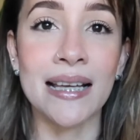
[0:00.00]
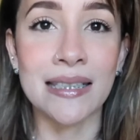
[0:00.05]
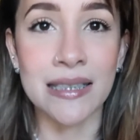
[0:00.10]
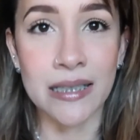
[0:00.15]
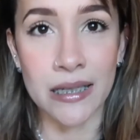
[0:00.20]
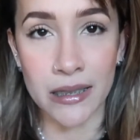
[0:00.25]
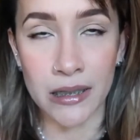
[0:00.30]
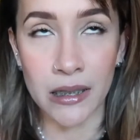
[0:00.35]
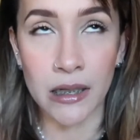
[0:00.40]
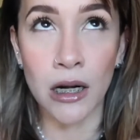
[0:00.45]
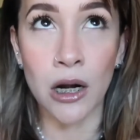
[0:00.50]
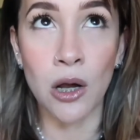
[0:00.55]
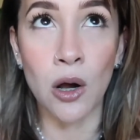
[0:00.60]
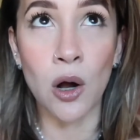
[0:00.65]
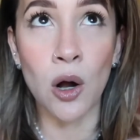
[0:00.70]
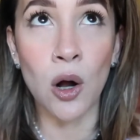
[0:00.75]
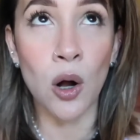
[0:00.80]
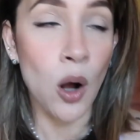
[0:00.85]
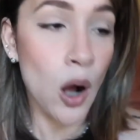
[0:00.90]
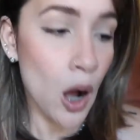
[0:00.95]

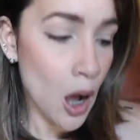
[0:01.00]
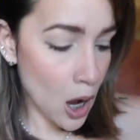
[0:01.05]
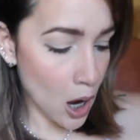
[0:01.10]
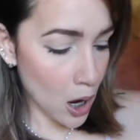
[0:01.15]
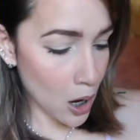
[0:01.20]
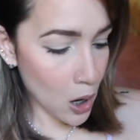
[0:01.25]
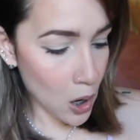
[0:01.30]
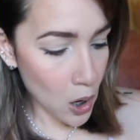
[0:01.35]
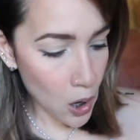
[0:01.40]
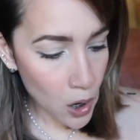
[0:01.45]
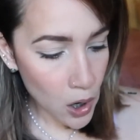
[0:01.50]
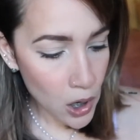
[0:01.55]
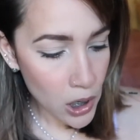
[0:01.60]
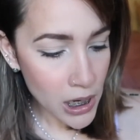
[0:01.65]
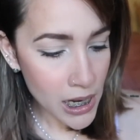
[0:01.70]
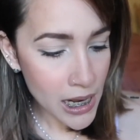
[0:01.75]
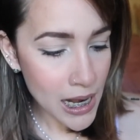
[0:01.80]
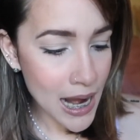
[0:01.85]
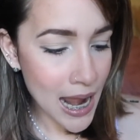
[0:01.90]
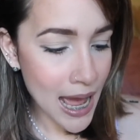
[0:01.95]
hacerlo
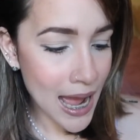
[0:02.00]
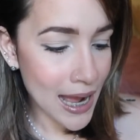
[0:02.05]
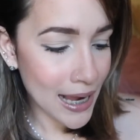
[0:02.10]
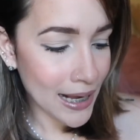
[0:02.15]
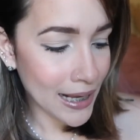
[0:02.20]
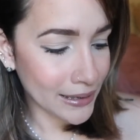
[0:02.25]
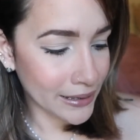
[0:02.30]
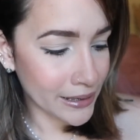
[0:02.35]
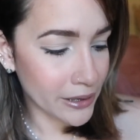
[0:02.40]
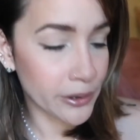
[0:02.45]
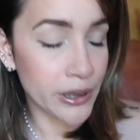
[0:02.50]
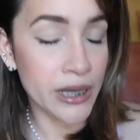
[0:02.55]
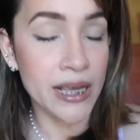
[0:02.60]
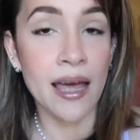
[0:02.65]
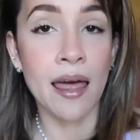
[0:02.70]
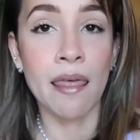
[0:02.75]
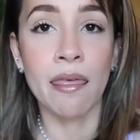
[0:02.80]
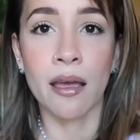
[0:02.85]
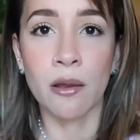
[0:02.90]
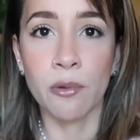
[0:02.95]
con la
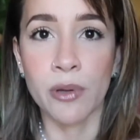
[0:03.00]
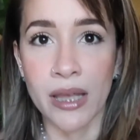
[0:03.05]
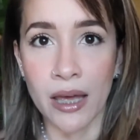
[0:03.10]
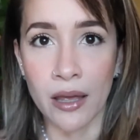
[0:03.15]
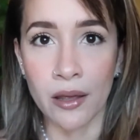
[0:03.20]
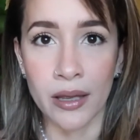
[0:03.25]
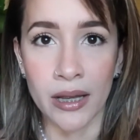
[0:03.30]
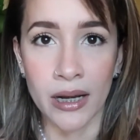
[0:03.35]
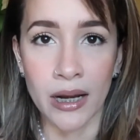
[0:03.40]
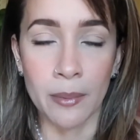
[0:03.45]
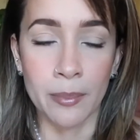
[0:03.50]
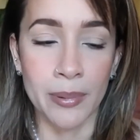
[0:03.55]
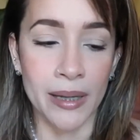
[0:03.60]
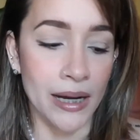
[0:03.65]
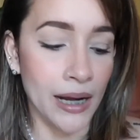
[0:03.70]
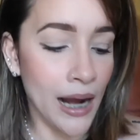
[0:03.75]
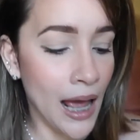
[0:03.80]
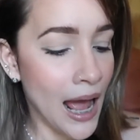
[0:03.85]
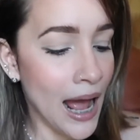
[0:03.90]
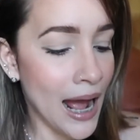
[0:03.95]
categoría de cuidado de la
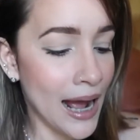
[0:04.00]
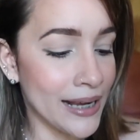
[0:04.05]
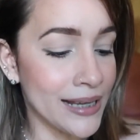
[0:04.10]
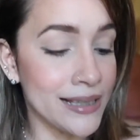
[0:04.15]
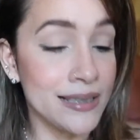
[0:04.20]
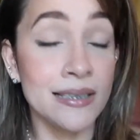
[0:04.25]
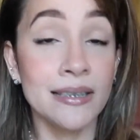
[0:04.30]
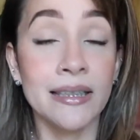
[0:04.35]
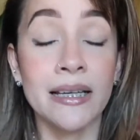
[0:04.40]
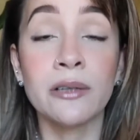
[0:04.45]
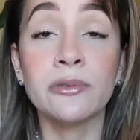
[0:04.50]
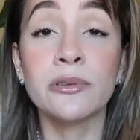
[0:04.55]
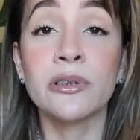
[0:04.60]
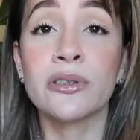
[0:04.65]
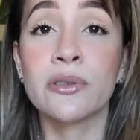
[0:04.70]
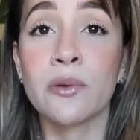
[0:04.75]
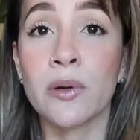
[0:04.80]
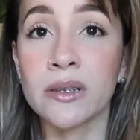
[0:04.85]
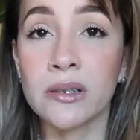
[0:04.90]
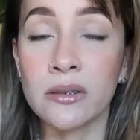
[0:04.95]
piel. Aquí sí tengo
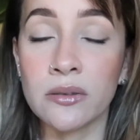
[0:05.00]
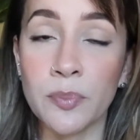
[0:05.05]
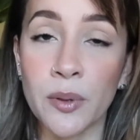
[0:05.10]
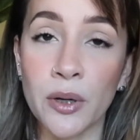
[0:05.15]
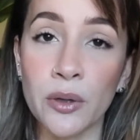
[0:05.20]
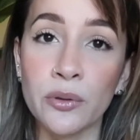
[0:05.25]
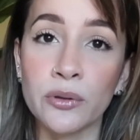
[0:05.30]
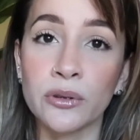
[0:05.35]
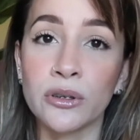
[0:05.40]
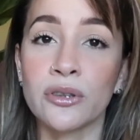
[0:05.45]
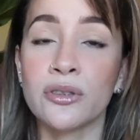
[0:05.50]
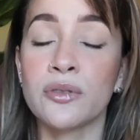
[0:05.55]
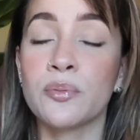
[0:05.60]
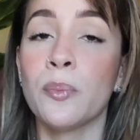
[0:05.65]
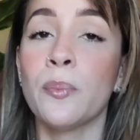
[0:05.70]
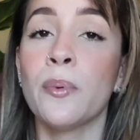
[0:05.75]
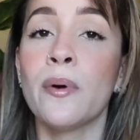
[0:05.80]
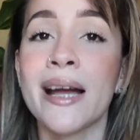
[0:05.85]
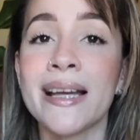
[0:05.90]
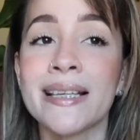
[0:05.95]
unos cuantos productos,
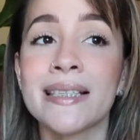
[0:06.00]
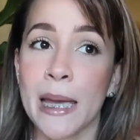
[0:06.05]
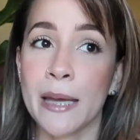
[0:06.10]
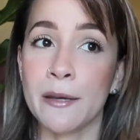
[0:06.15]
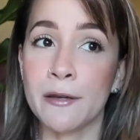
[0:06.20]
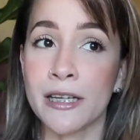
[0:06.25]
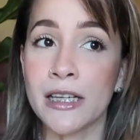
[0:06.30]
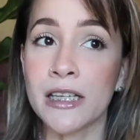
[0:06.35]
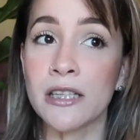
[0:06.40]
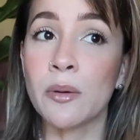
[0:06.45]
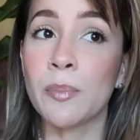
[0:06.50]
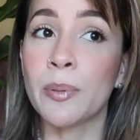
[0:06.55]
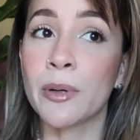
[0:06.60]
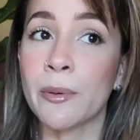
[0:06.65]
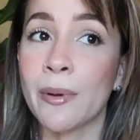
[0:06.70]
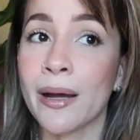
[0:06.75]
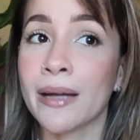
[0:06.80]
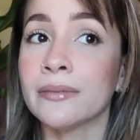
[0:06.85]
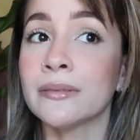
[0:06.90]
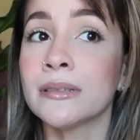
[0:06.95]
pues he venido
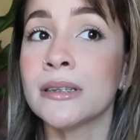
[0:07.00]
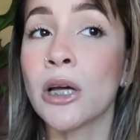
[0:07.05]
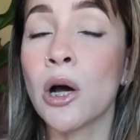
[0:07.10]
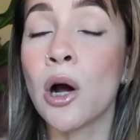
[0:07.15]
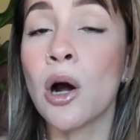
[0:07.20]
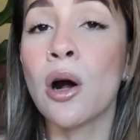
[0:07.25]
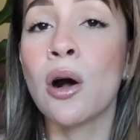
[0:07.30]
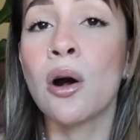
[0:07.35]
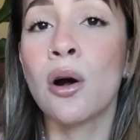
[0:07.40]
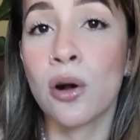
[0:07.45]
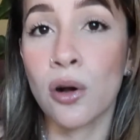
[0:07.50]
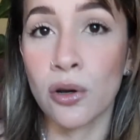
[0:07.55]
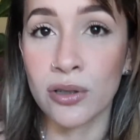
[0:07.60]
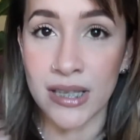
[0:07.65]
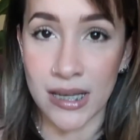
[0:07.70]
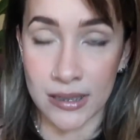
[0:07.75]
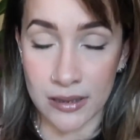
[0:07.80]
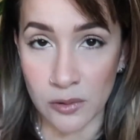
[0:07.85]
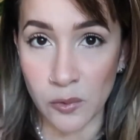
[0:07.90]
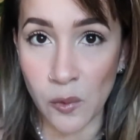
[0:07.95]
probando
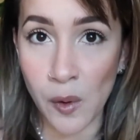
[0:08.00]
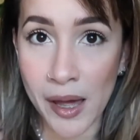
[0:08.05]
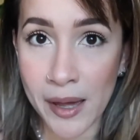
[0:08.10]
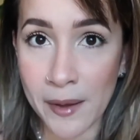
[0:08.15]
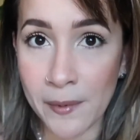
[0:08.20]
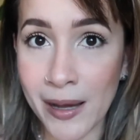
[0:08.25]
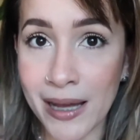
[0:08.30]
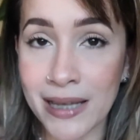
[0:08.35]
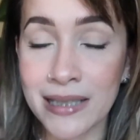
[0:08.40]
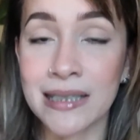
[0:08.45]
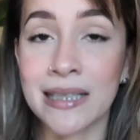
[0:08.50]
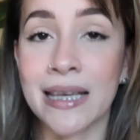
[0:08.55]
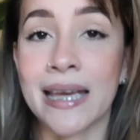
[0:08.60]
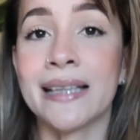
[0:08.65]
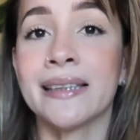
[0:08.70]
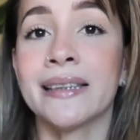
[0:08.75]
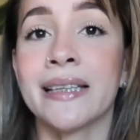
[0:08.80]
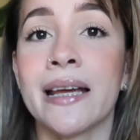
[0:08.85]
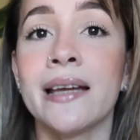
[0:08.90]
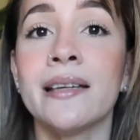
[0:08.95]
cosas nuevas,
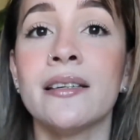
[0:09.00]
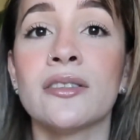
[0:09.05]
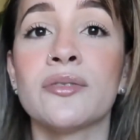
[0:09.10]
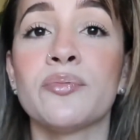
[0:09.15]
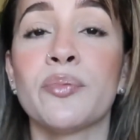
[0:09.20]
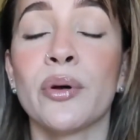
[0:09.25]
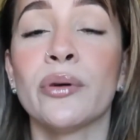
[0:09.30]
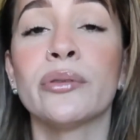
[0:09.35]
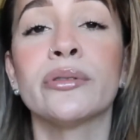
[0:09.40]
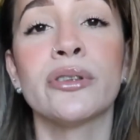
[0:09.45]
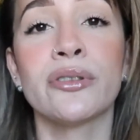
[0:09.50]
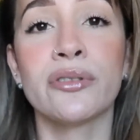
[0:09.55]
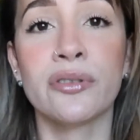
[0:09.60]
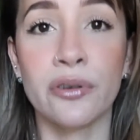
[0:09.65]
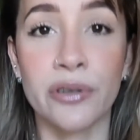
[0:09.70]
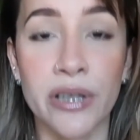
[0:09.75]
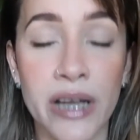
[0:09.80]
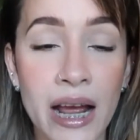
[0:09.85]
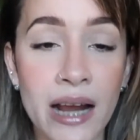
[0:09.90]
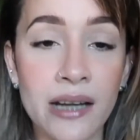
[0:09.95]
entre ellos productos
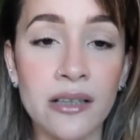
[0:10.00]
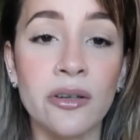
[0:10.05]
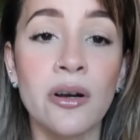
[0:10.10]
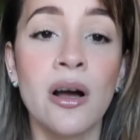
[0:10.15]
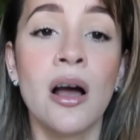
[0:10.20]
coreanos,